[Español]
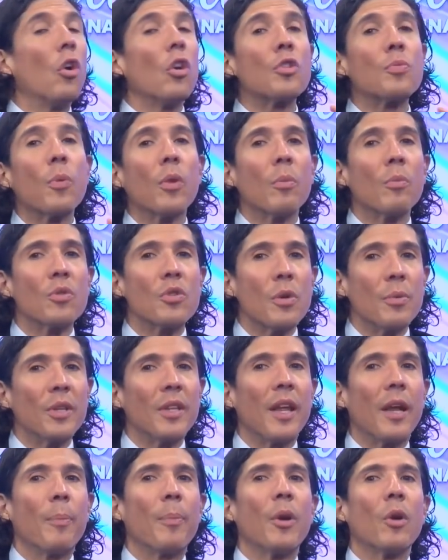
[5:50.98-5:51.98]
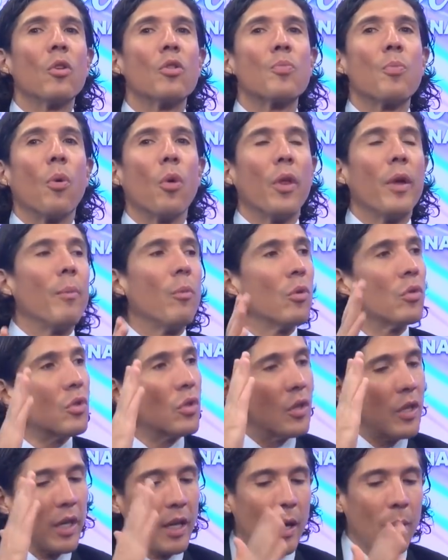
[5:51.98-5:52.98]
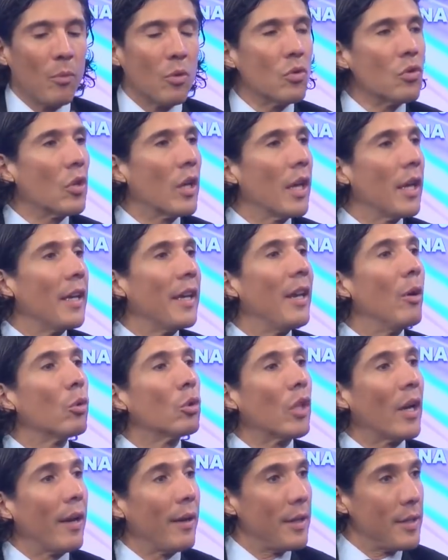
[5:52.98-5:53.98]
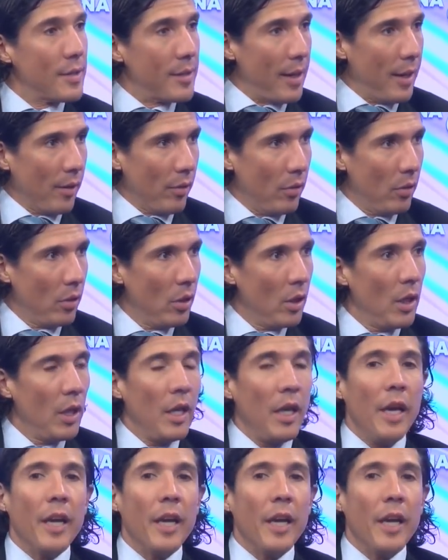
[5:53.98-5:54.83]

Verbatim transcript: No los podemos evitar, pero los podemos, digamos, que neutralizar. Ok.